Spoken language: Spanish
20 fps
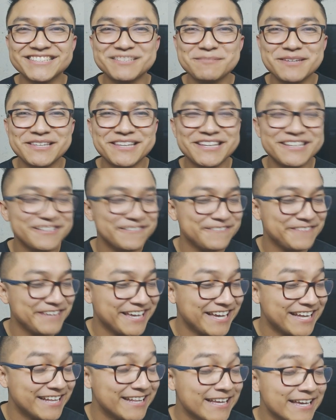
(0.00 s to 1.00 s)
Así me
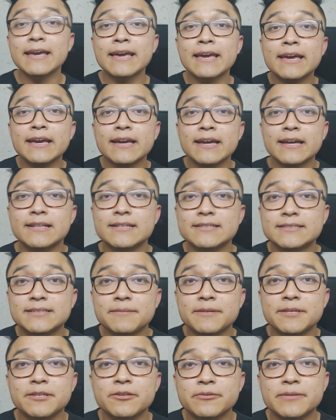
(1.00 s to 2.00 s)
identifican. En
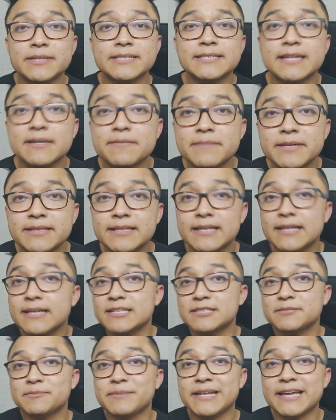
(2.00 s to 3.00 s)
este video
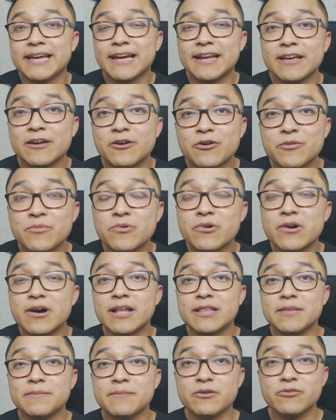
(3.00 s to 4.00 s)
básicamente explicaré cómo
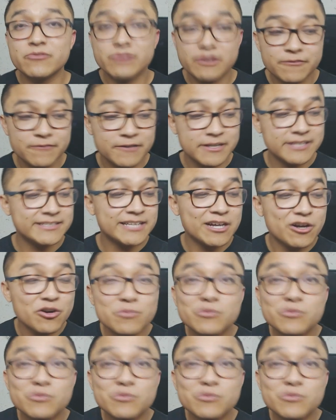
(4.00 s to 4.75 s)
animar una fiesta,